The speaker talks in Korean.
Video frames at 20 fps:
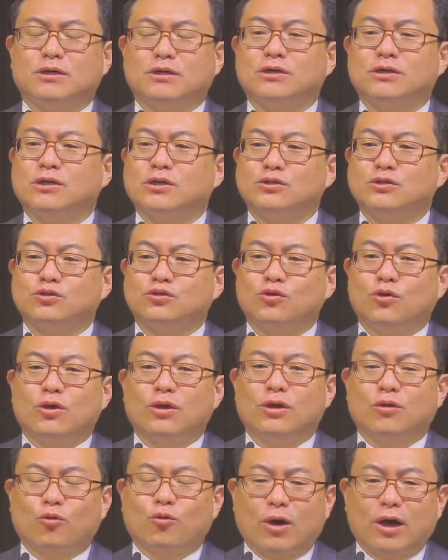
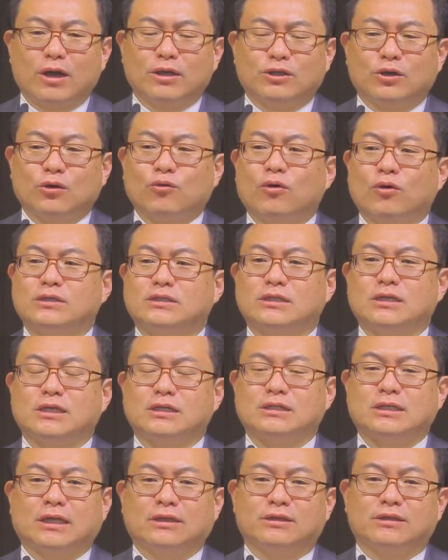그리스도와
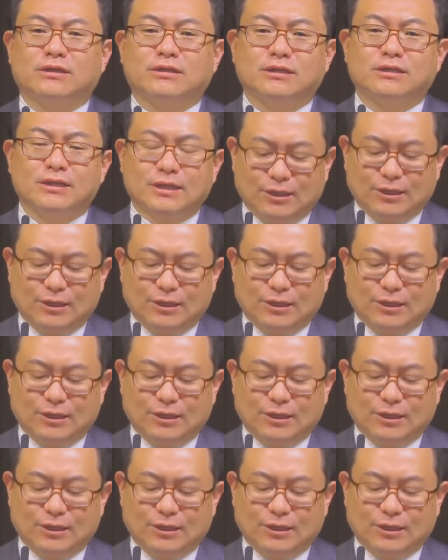연관시키지 않는